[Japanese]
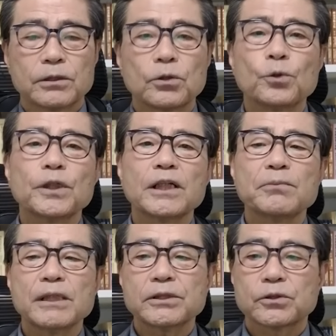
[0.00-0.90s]
そうな
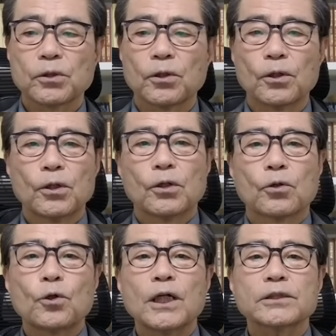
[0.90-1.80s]
りますと、
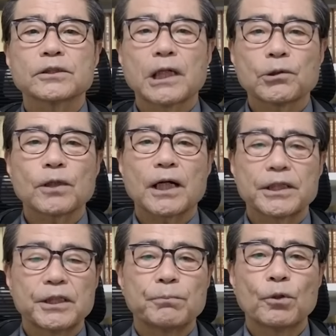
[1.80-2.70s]
5月7
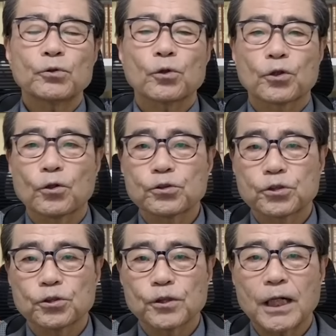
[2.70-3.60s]
日に元局
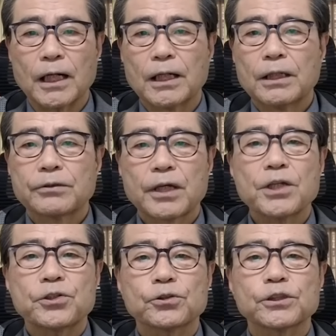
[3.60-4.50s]
長が
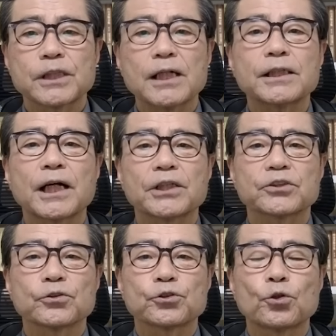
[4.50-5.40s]
停職3ヶ
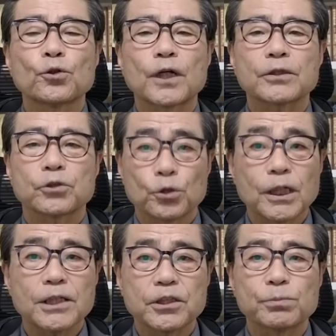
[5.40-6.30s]
月の懲
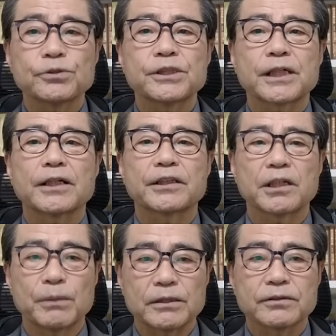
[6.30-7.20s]
戒処分にされ
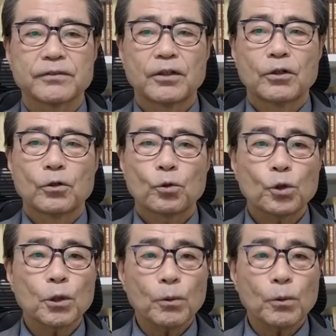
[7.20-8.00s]
ています。こ